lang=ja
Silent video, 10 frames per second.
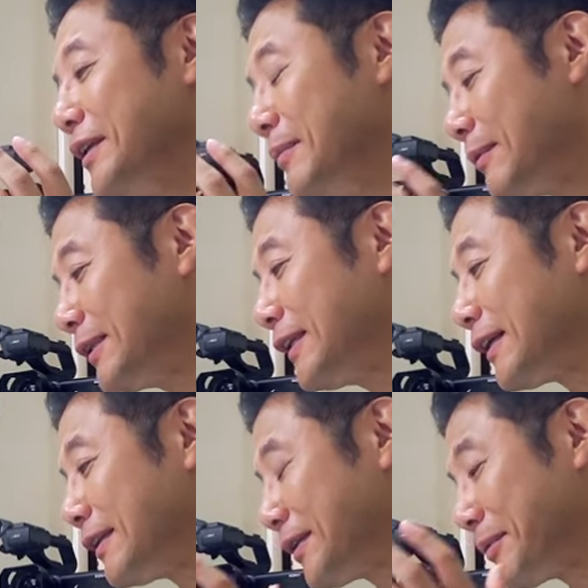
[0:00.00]
今まで
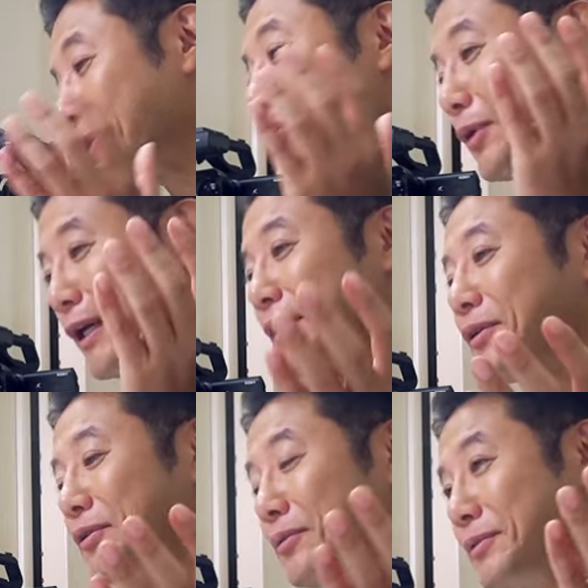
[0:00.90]
なかったまあ老眼
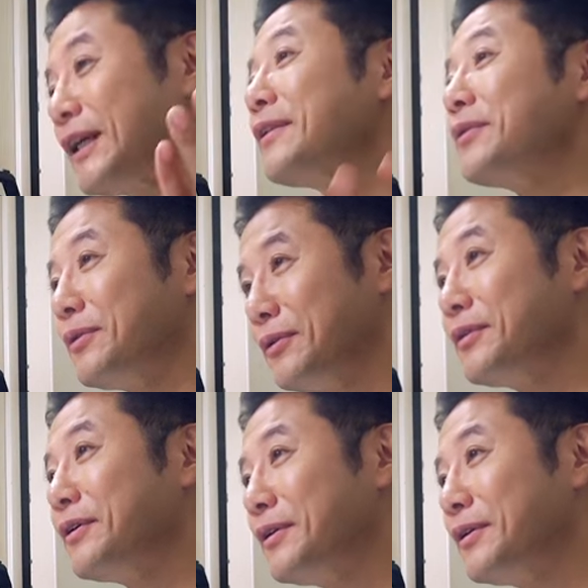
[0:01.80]
鏡のブランド